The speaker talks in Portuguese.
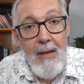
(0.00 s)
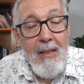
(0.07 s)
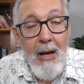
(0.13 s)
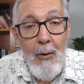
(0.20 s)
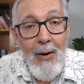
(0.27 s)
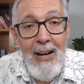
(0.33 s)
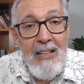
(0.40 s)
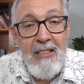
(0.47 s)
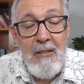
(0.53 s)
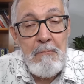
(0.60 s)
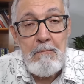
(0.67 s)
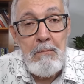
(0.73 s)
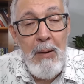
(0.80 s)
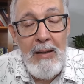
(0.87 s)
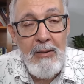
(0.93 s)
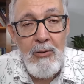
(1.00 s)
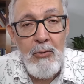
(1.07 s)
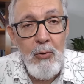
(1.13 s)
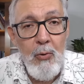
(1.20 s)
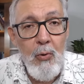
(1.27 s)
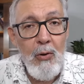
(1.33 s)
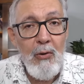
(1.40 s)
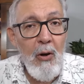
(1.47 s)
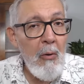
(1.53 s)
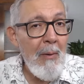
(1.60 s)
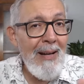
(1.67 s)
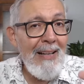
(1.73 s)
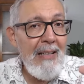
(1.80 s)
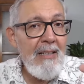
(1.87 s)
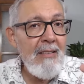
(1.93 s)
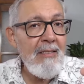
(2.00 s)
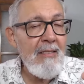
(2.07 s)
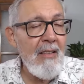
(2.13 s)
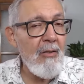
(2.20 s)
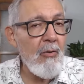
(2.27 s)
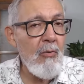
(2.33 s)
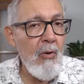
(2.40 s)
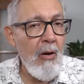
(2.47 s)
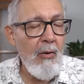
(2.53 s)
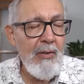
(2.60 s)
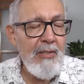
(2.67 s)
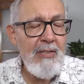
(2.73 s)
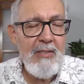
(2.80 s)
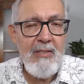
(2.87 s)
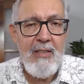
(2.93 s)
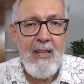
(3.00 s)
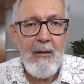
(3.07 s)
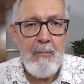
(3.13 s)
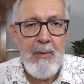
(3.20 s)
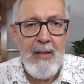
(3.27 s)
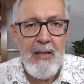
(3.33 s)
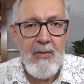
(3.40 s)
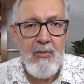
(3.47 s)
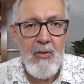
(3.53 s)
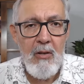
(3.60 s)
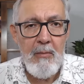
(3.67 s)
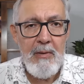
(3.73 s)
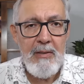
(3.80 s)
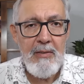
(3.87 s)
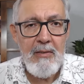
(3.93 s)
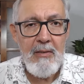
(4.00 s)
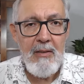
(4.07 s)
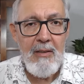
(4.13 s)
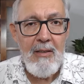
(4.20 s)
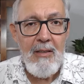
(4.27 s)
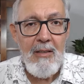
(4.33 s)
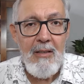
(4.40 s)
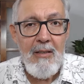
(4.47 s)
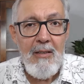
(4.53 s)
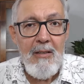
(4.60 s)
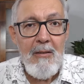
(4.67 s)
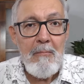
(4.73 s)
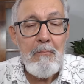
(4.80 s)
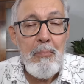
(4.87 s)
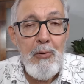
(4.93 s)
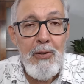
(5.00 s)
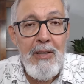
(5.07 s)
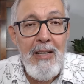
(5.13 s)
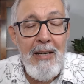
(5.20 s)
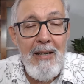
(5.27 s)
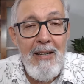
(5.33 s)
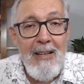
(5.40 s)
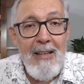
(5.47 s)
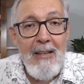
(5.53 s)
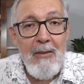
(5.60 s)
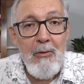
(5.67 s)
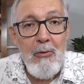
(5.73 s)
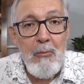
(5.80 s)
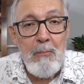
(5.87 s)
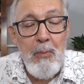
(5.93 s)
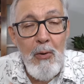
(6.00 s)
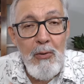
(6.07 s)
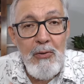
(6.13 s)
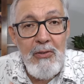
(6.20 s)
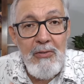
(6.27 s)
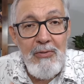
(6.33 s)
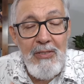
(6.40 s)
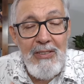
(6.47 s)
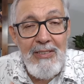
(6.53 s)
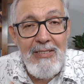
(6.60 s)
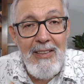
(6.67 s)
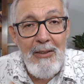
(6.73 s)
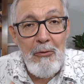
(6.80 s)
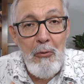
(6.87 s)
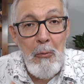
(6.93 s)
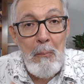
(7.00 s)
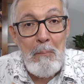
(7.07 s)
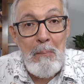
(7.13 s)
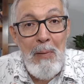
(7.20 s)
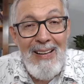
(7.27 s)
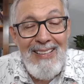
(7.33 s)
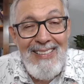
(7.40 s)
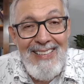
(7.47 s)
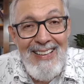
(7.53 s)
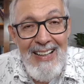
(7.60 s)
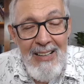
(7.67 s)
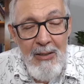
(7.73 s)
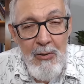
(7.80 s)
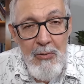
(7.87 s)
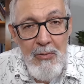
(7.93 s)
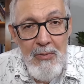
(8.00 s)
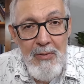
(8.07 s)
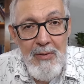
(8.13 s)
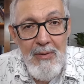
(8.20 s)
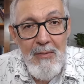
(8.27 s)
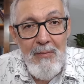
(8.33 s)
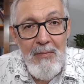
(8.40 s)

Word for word: Não há espanto quando há uma lista no qual existem apenas homens. Porque, do ponto de vista do padrão